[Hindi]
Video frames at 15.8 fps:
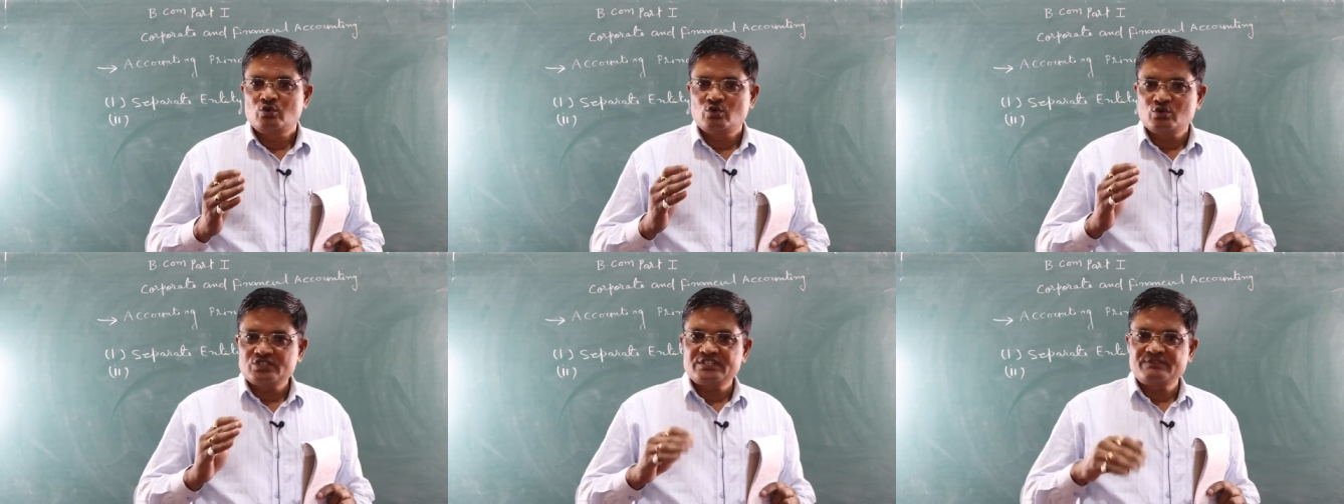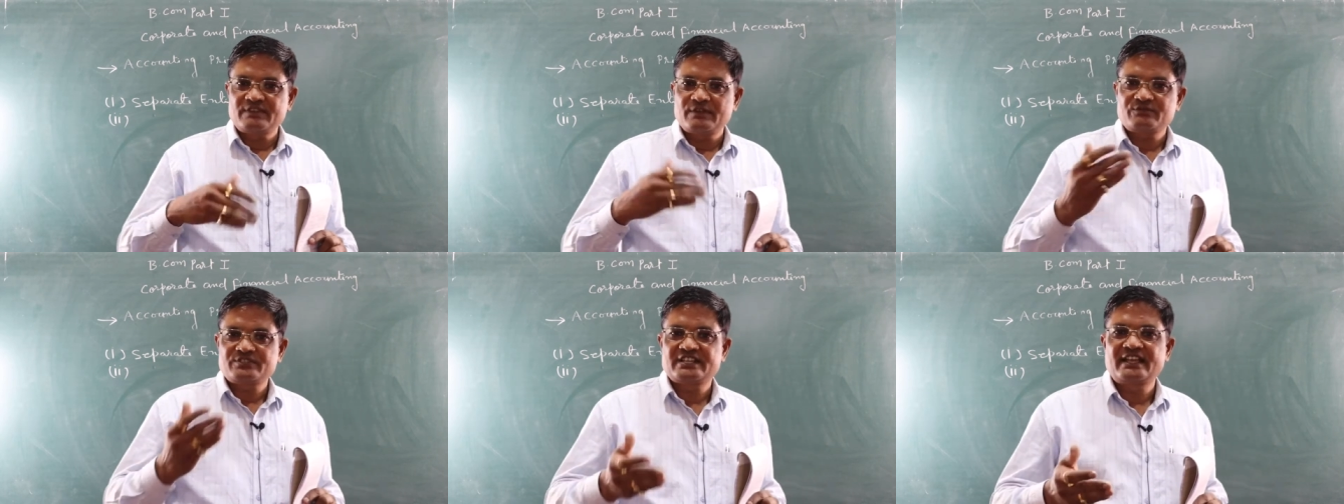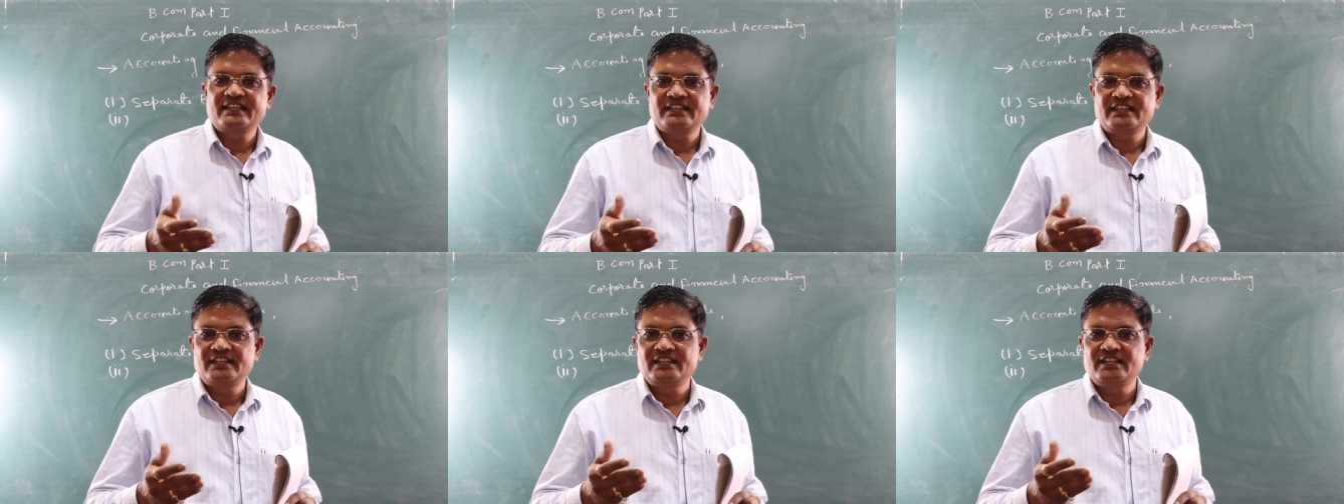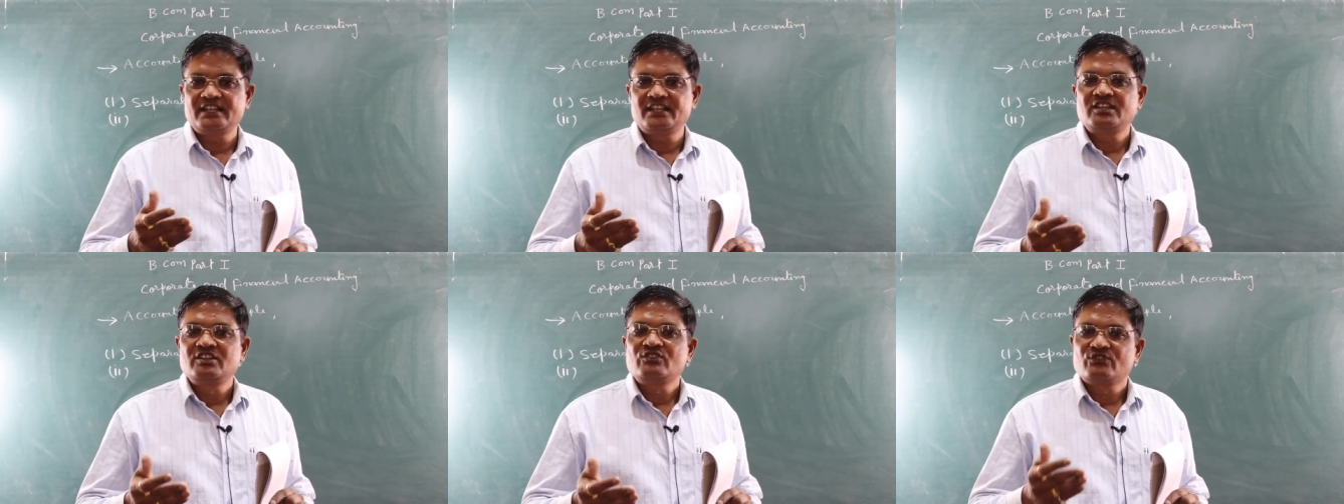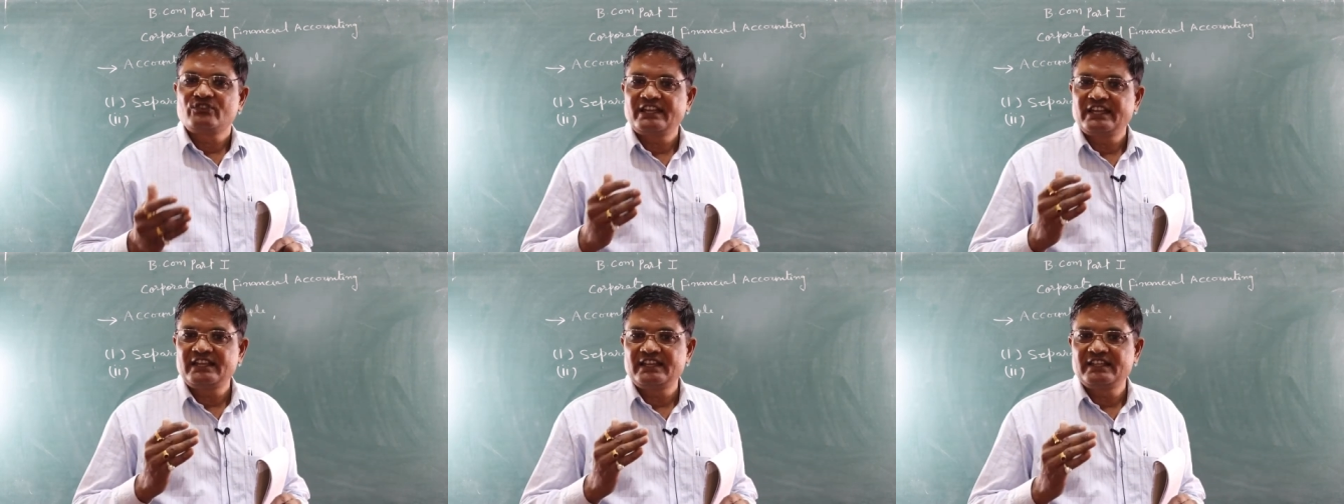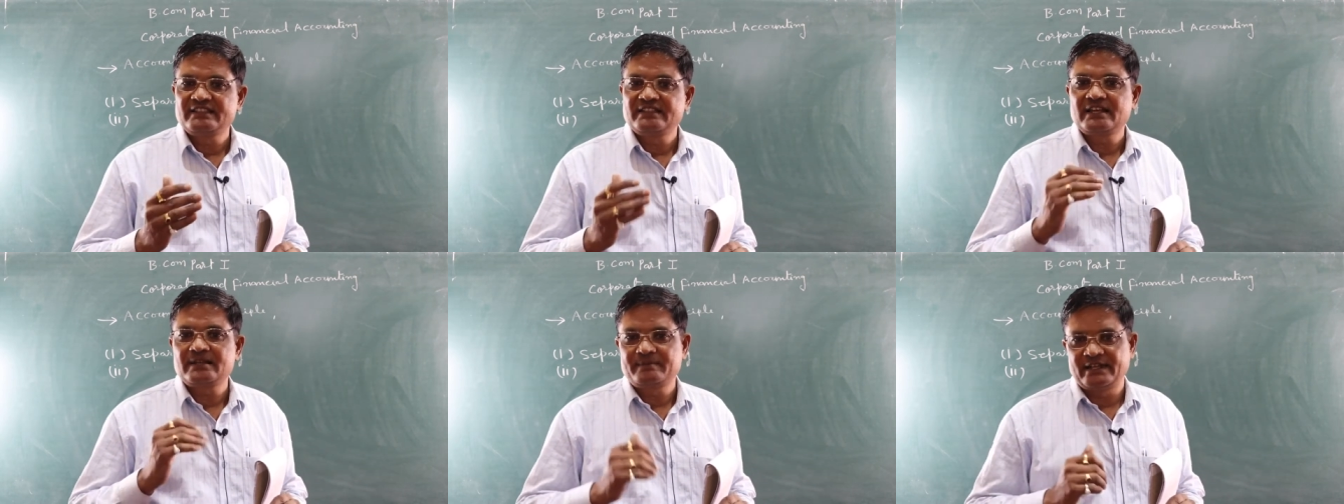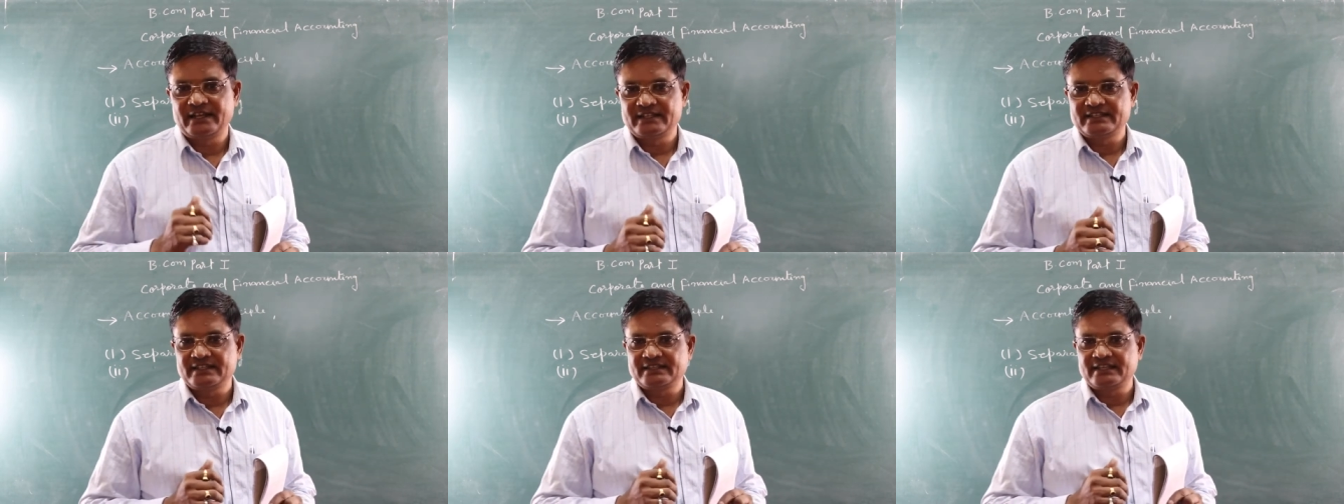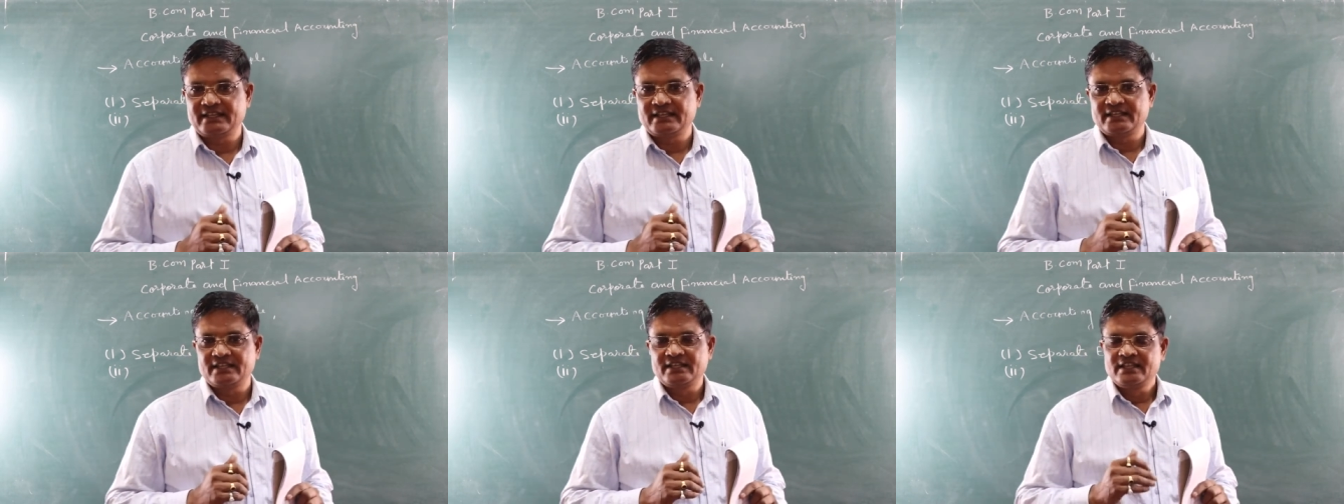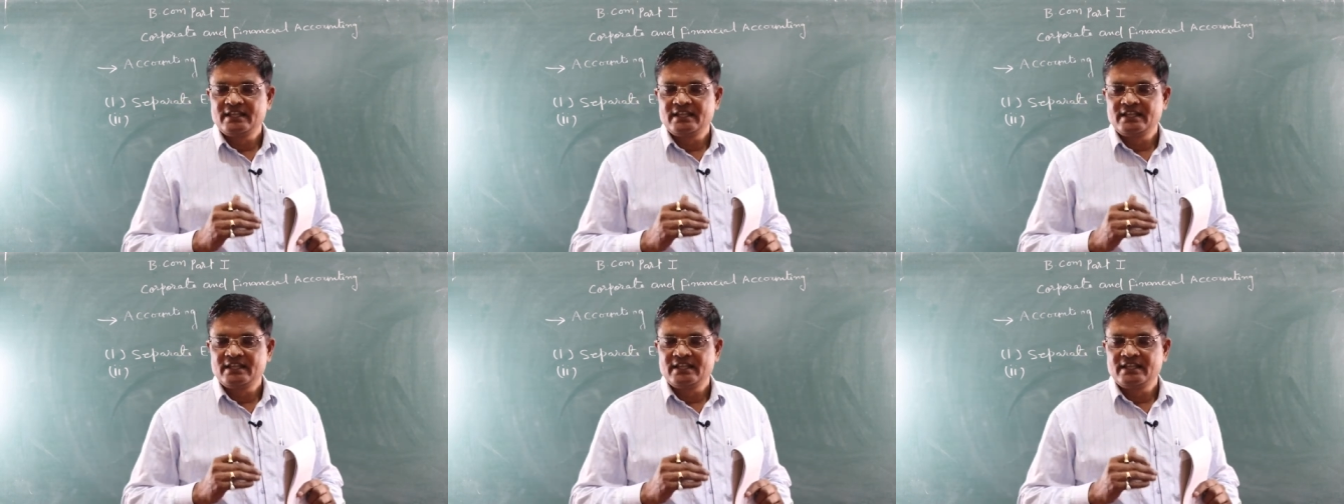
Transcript: उस व्यवसाय के लिए वह लेनदार माना जाता है